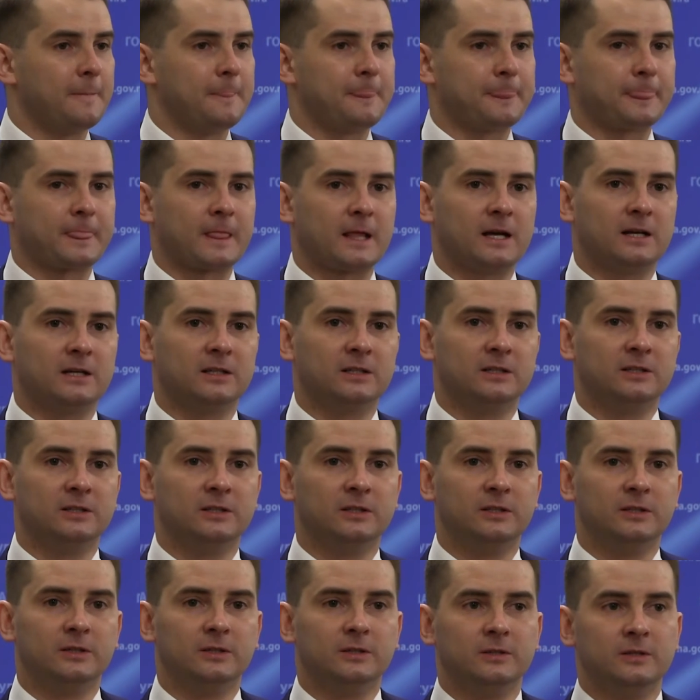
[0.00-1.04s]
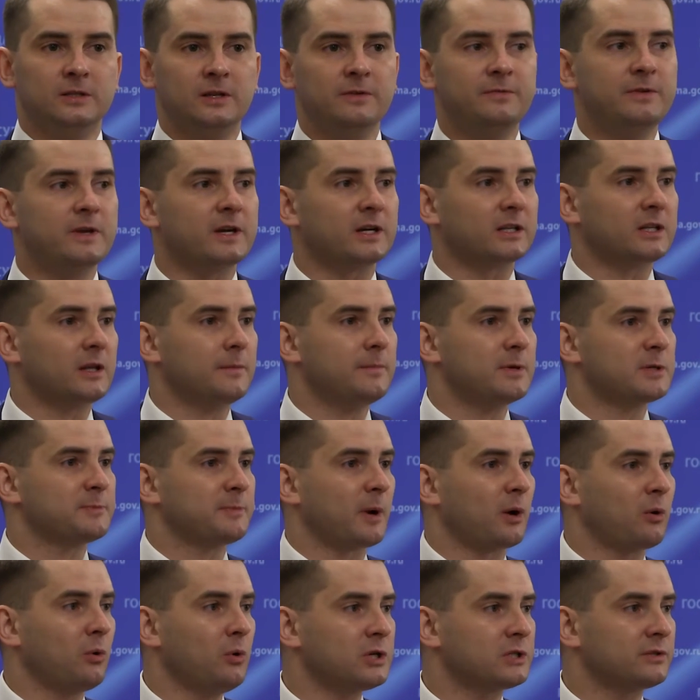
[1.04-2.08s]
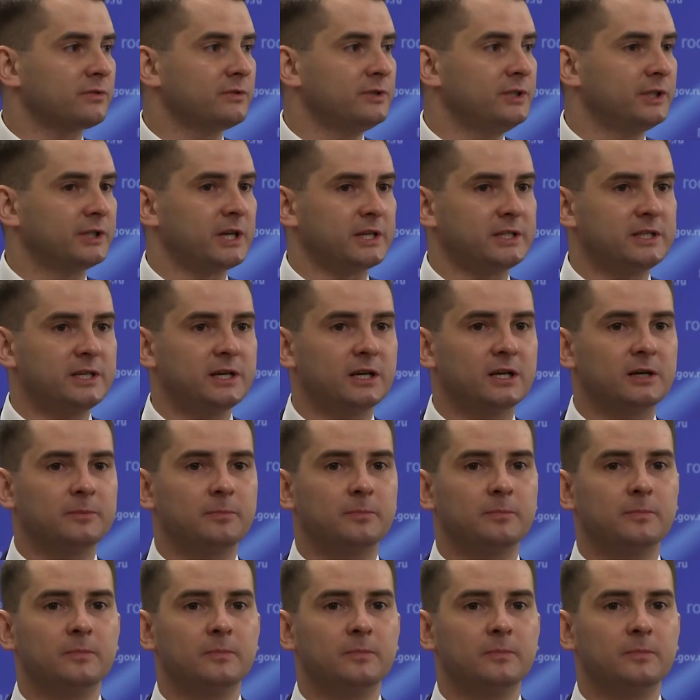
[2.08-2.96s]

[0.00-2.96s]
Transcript: э, неверные беспокойства, никаких